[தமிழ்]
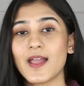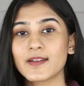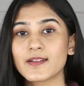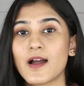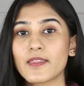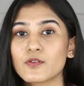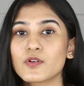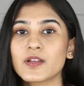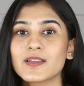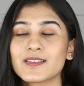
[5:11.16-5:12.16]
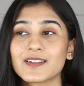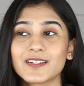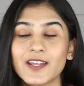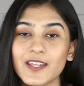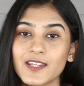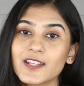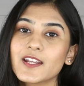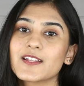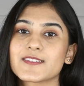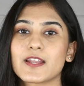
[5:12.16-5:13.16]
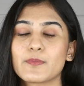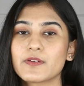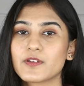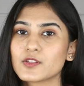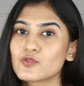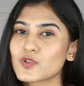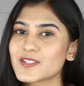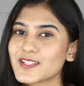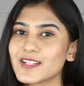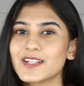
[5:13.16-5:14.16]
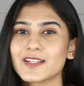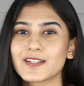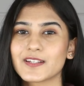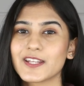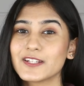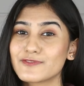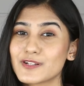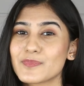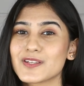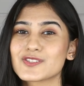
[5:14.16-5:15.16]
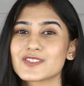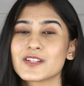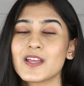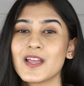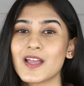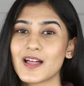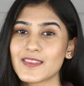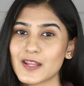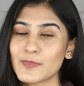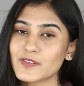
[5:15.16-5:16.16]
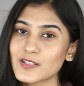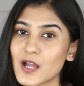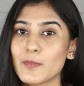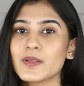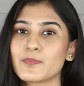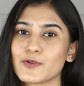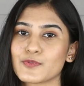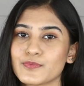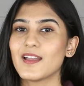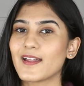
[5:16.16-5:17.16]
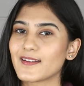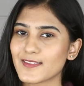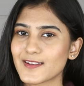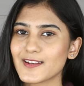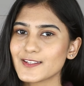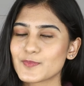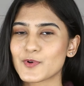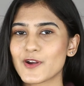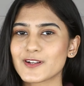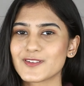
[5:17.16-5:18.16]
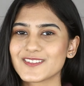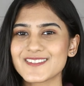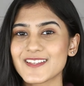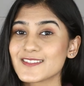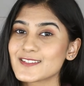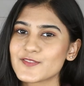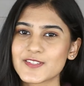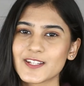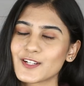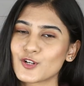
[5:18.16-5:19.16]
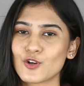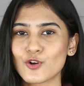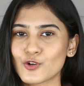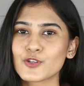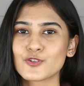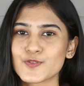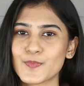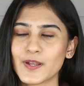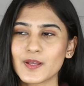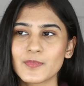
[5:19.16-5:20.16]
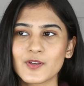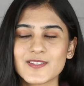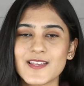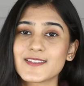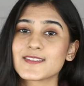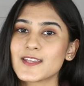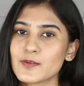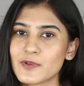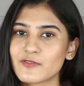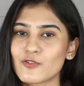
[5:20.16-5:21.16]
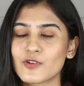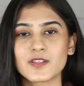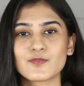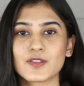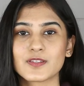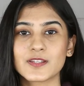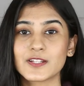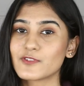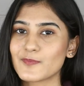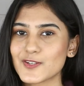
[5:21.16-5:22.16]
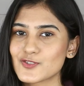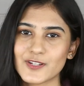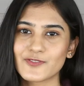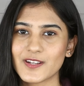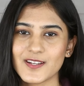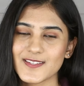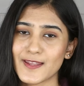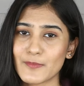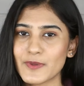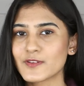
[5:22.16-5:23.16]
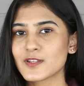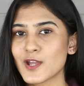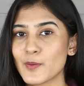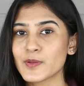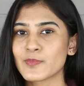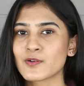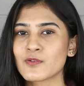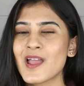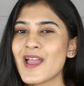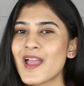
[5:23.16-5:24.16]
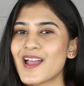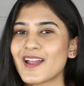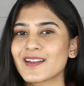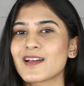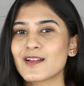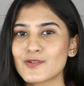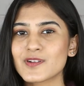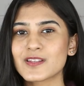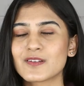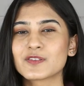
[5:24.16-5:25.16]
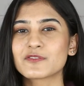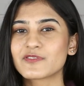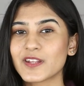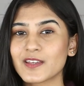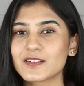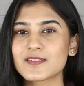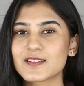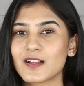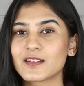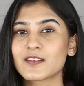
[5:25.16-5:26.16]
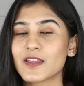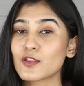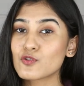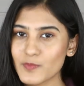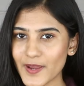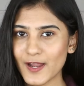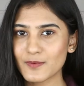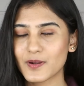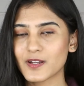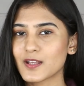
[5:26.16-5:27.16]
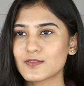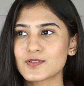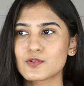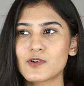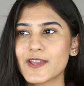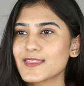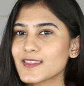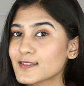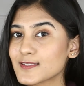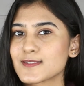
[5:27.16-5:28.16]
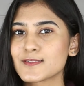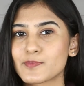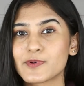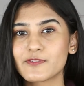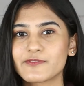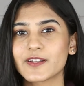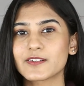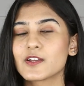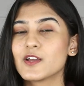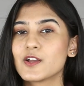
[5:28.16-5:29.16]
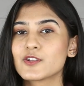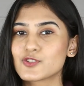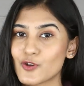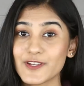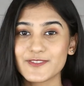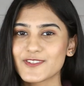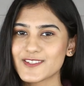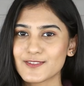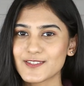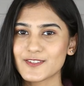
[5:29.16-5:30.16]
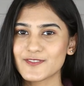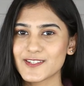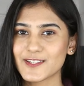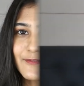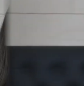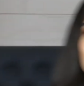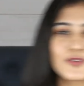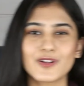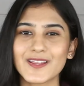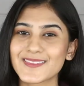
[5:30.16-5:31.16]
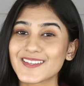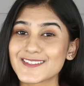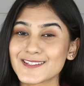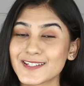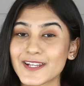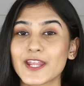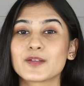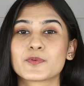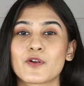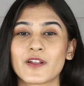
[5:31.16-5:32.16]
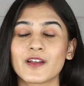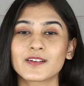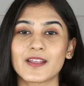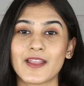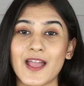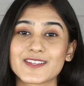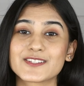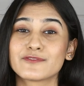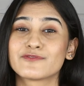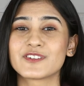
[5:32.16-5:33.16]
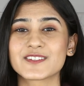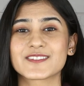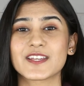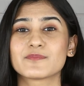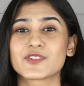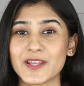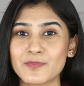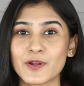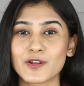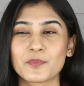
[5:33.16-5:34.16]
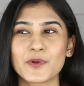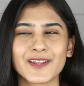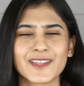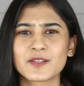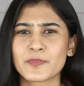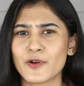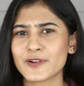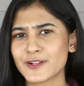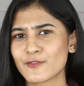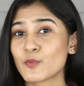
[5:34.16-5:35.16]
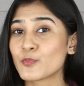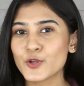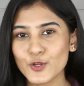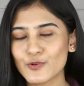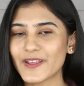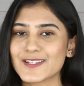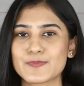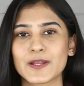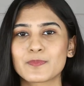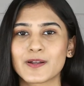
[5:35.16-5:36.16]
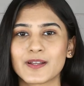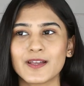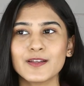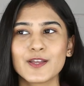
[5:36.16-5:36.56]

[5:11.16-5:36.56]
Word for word: அண்ட் அதோட இதில் இருக்க இன்க்ரீடியன்ஸ் எல்லாமே வந்து உங்கள் ஸ்கின்னில் இருக்கிற இன்ஃப்ளமேஷன் அதெல்லாமே வந்து கம்மி பண்ணும் அண்ட் அதனால இந்த ப்ராடக்ட் வந்து சென்சிட்டிவ் ஸ்கின் இருக்கவங்க கூட யூஸ் பண்ணலாம் பிகாஸ் அஸ் ஐ செட் பிஃபோர் இது வந்து இன்ஃப்ளமேஷன் அண்ட் ரெட்னஸ் எல்லாமே வந்து கம்மி பண்ணும் அண்ட் அதோட இதில் வந்து ஃப்ரேக்ரன்ஸ் கலர் எதுவுமே ஆட் பண்ணல ஸோ ஐ திங்க் திஸ் இஸ் அ பர்ஃபெக்ட் சாய்ஸ் ஃபார் சென்சிட்டிவ் ஸ்கின் ஓவரால் ஐ திங்க் இட்ஸ் அ கிரேட் ப்ராடக்ட் நான் ஆக்சுவலி ஃபர்ஸ்ட் டைம் ட்ரை பண்ணப்போ எனக்கு இந்த ப்ராடக்ட் அவ்வளோ பிடிக்கும் நான் எக்ஸ்பெக்ட் பண்ணல